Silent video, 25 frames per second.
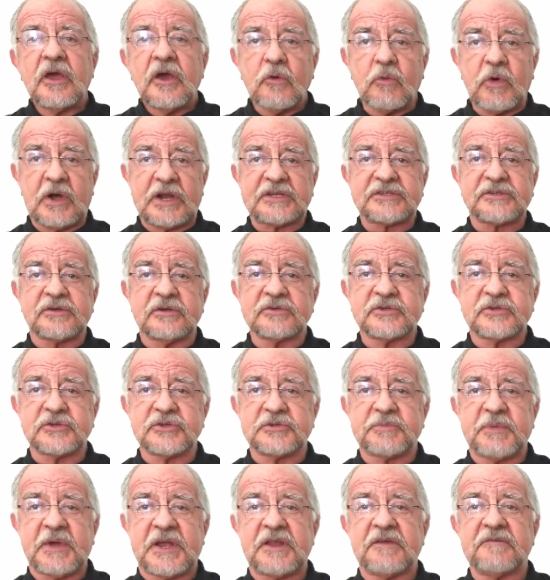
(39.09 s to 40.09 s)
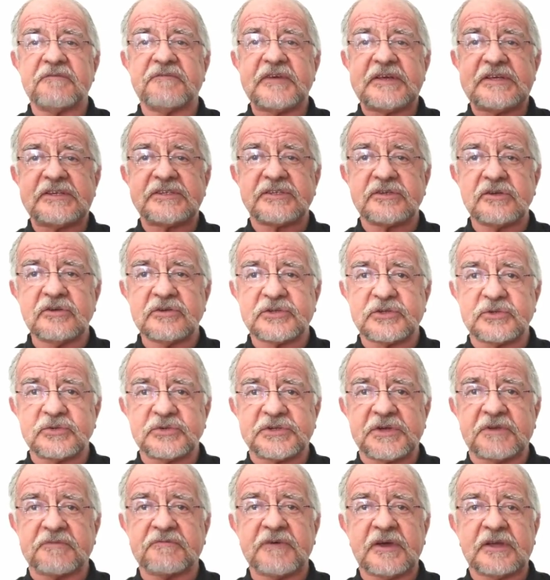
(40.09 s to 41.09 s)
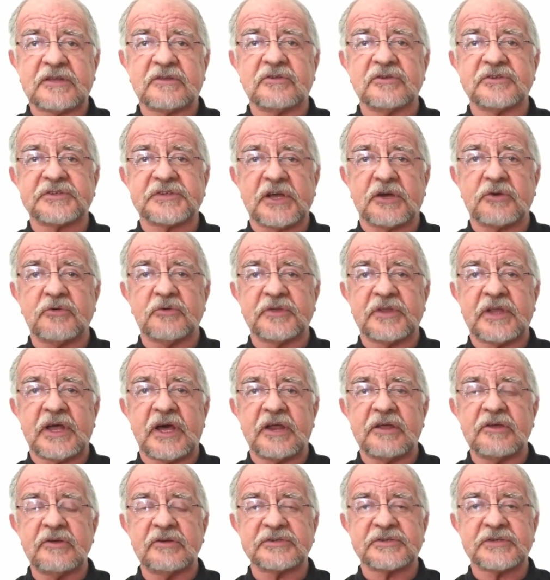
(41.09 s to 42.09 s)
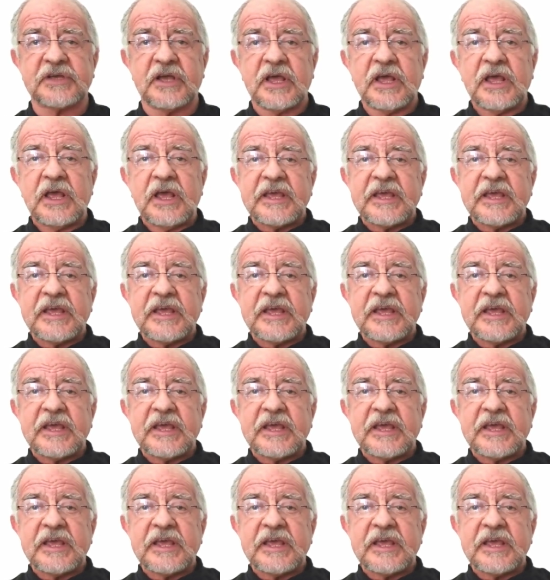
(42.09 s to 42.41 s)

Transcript: cuáles son sus beneficios, sus efectos secundarios,